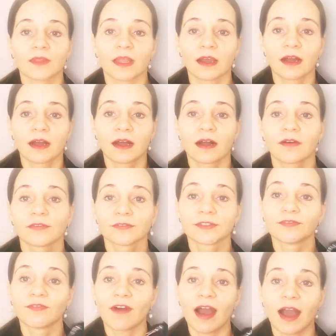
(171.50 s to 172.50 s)
а,
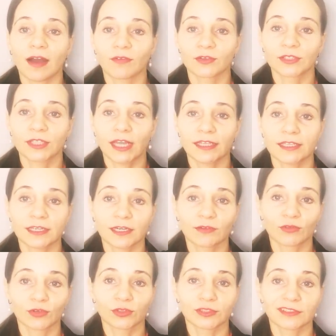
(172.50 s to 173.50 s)
два вот
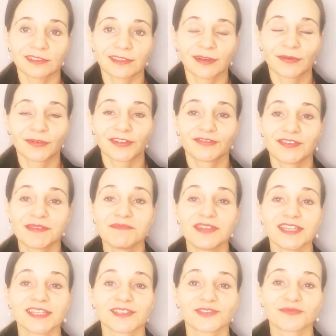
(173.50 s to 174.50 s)
таких а, вот, две
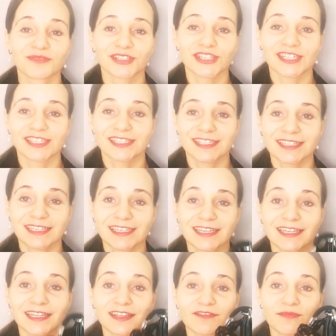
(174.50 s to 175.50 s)
мини-сумочки
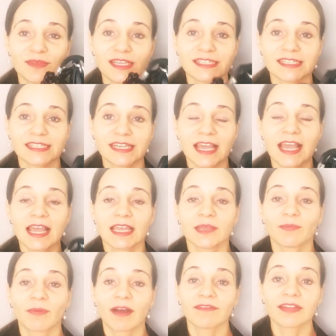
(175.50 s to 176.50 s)
соединены вместе,
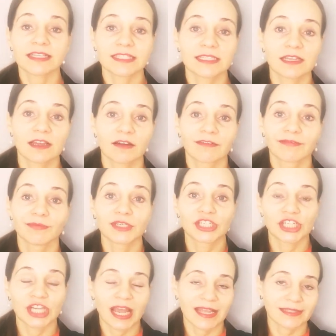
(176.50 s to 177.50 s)
и поверьте,
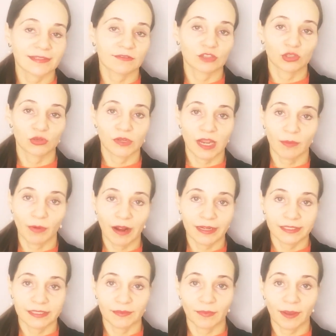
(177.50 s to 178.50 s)
вмещается все
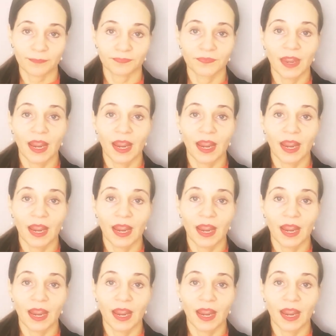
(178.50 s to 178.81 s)
необходимое.